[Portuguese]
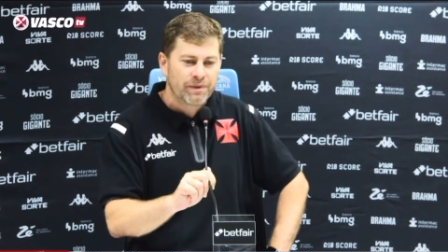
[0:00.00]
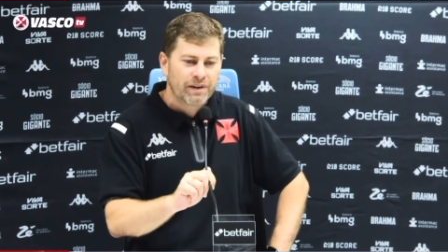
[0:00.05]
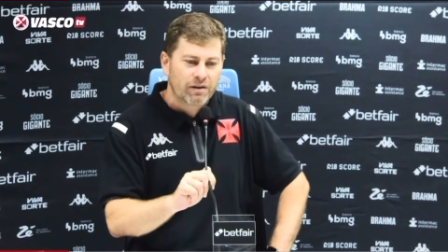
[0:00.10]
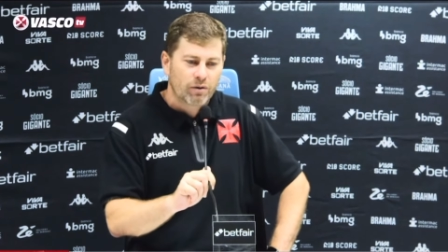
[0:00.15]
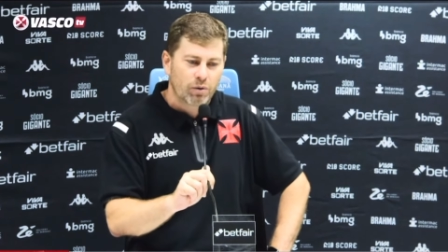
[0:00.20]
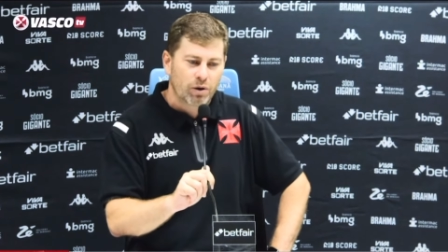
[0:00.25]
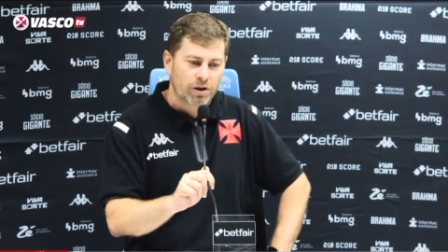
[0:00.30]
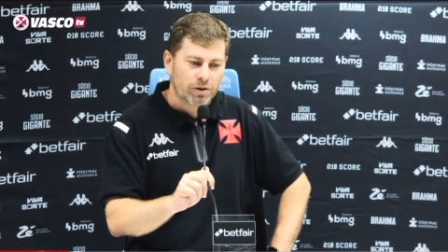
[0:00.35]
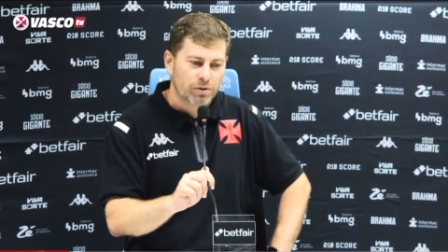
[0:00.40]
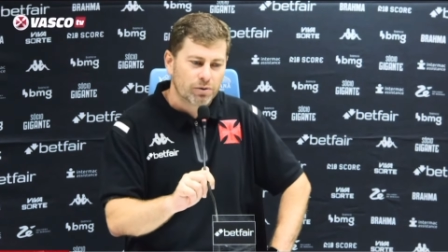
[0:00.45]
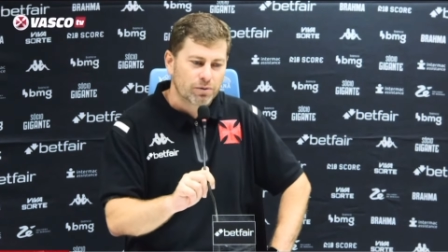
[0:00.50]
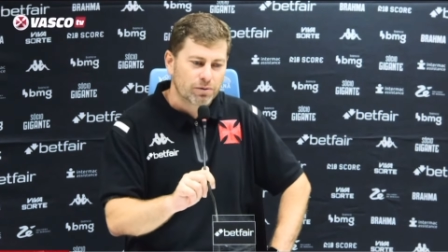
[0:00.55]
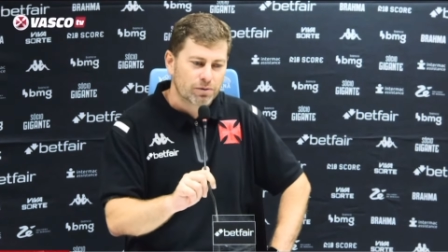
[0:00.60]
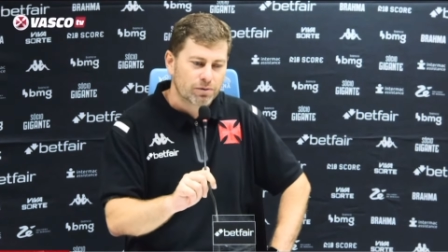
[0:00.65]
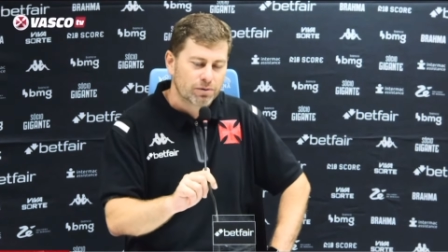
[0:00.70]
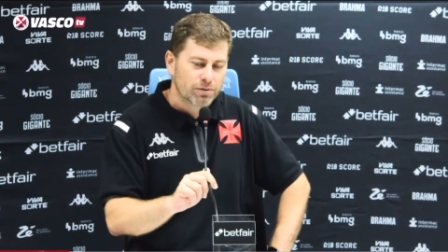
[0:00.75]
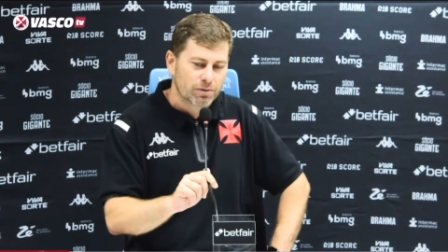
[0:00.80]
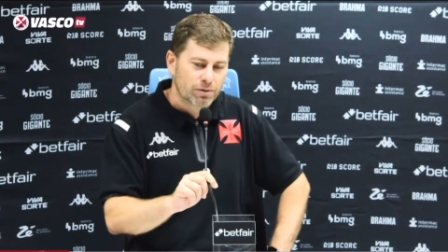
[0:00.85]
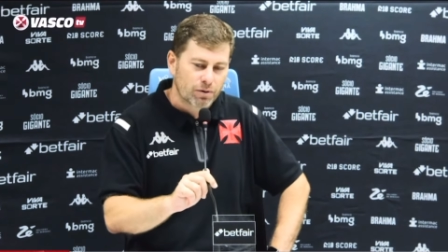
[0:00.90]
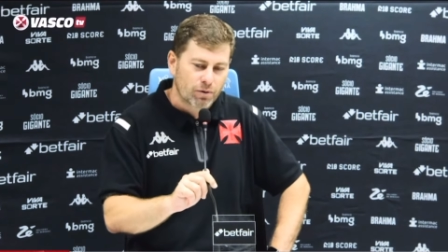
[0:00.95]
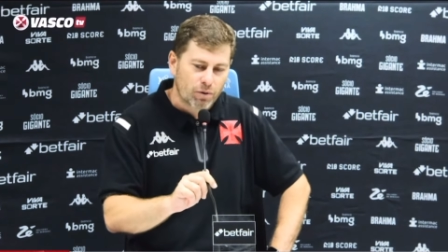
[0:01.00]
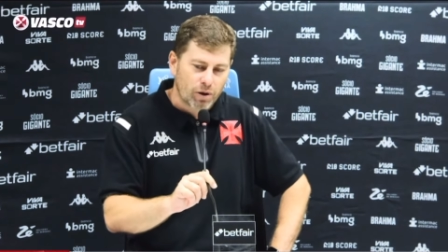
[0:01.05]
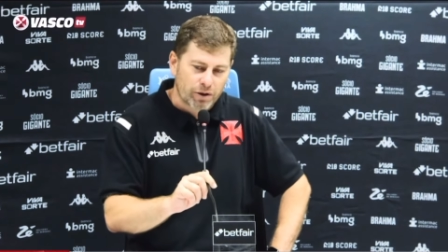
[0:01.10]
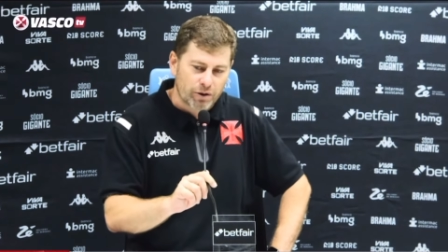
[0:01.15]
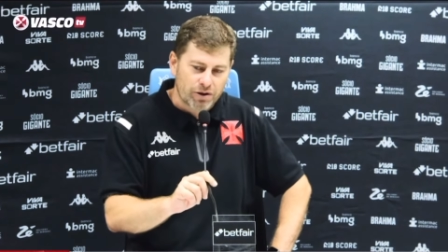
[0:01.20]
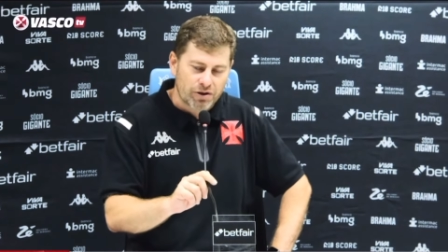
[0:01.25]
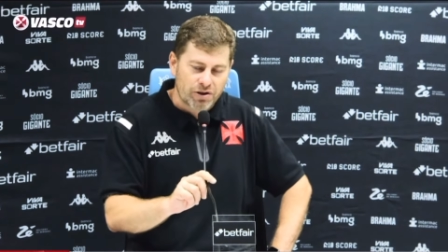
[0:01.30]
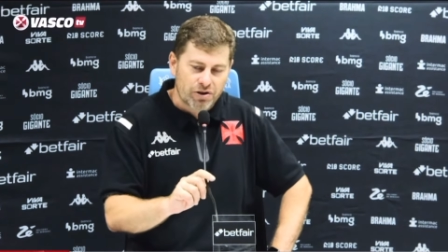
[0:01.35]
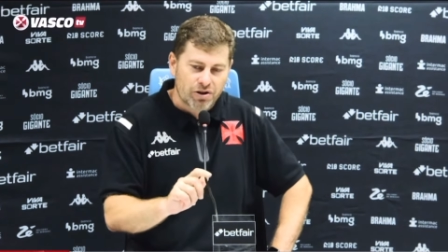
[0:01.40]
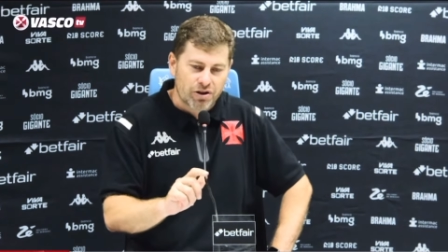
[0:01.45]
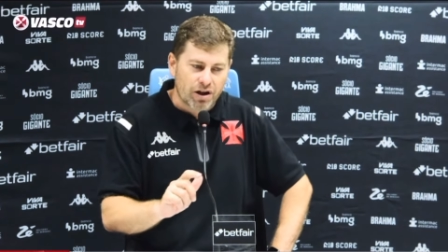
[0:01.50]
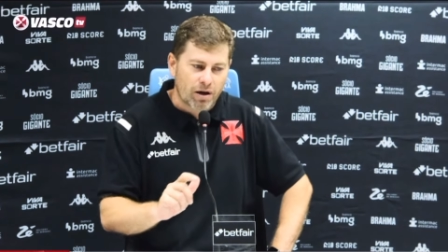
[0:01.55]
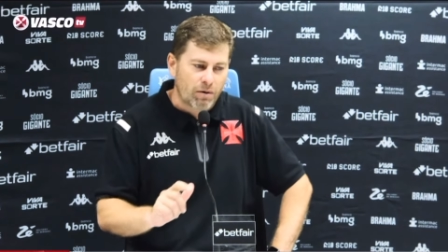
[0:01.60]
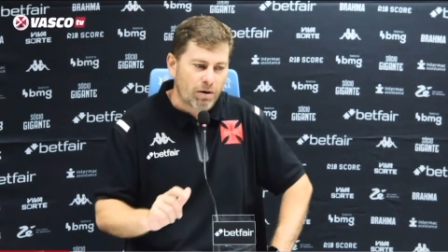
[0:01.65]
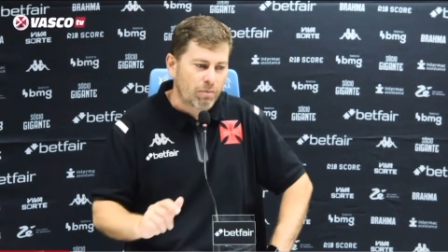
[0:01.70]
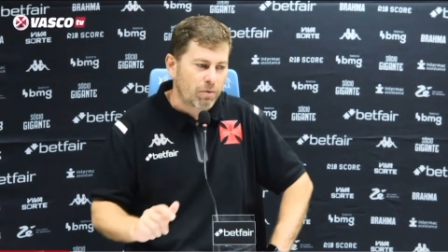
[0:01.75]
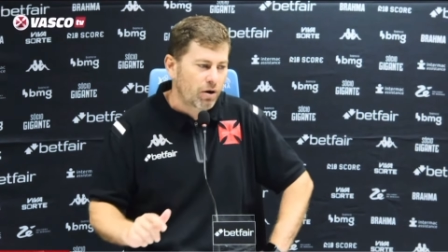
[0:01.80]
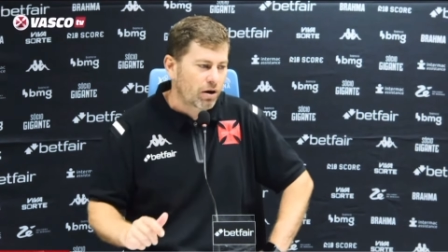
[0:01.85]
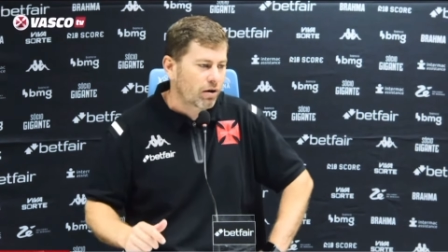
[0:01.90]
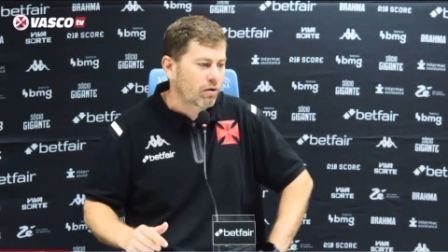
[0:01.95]
Quando, quando a gente dá
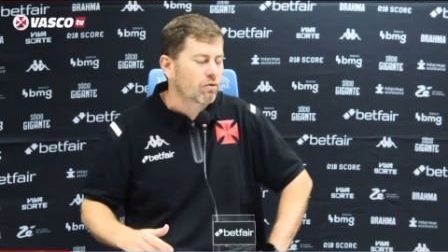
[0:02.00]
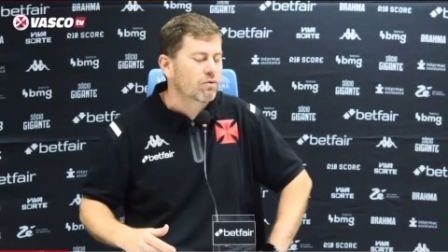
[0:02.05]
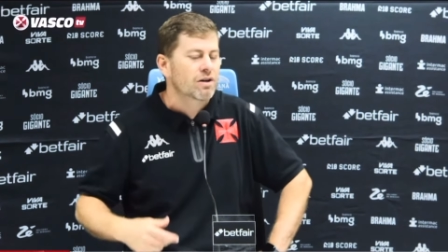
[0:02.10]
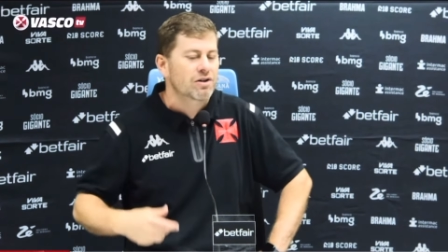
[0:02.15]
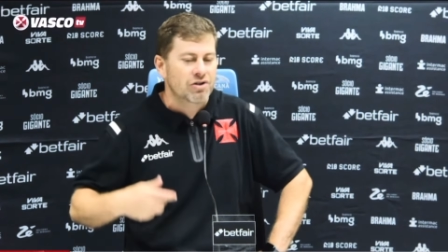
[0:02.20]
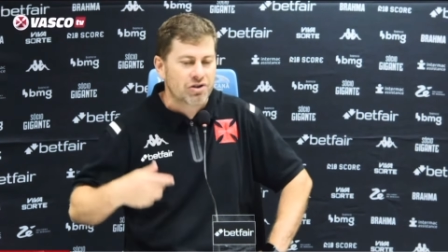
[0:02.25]
uma bola longa,